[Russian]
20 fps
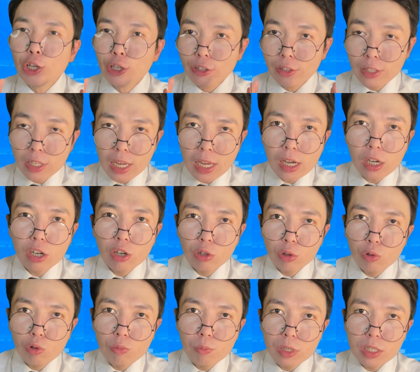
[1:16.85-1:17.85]
не
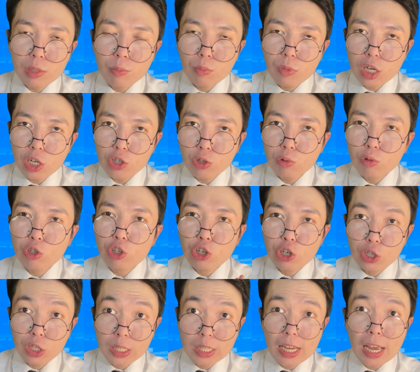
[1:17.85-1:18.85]
хлопать между
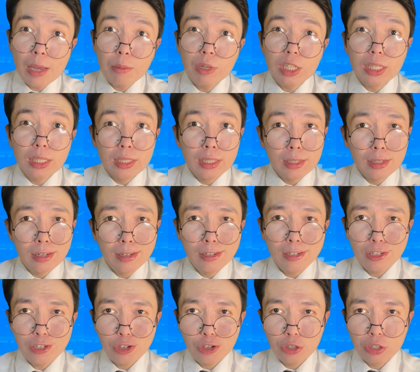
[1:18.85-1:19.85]
частями
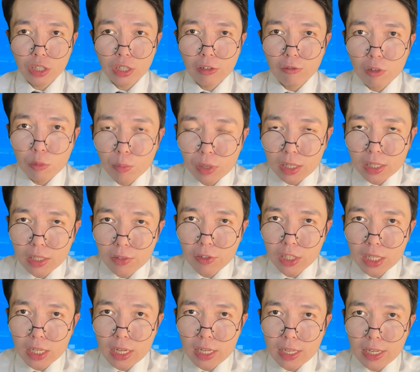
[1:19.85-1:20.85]
циклического
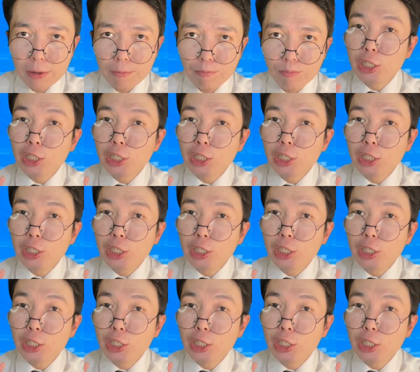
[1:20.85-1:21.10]
произведения.